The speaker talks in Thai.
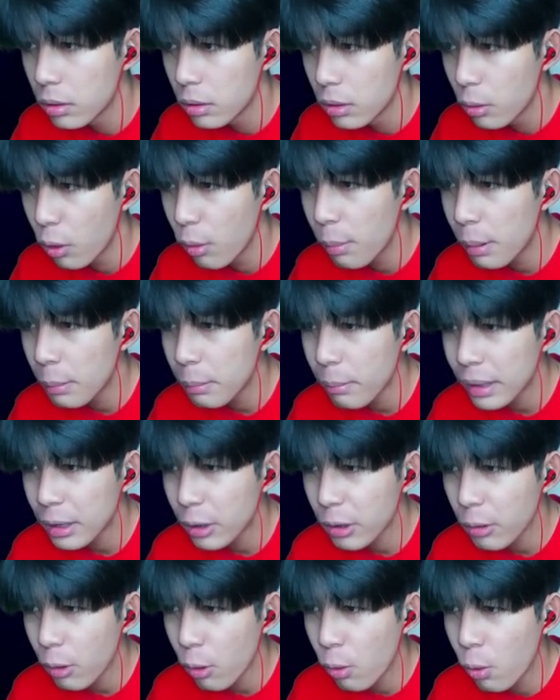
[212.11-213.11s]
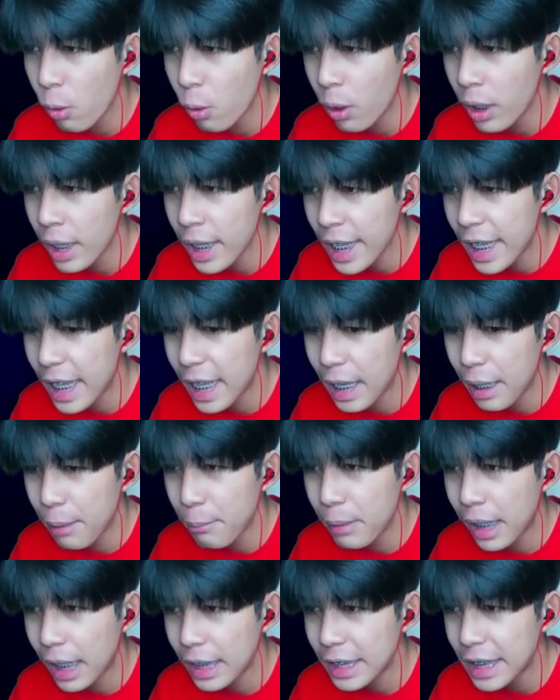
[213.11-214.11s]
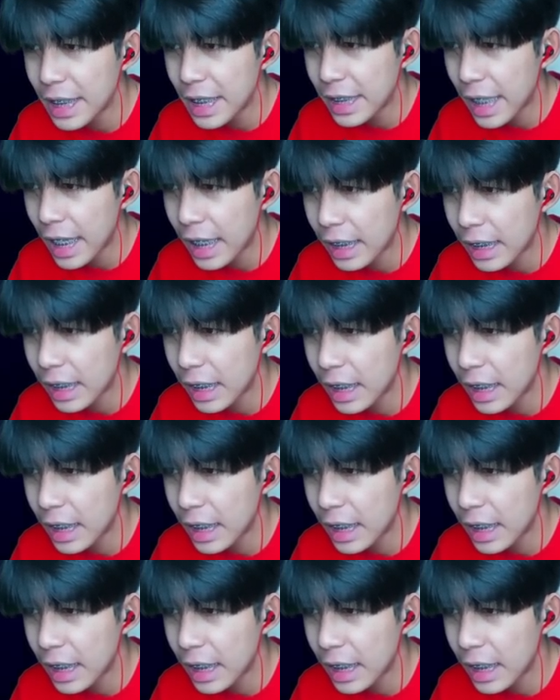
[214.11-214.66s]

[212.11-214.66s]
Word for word: อ้มันมันโอ้ยมึงก็หนีเก่งเกิ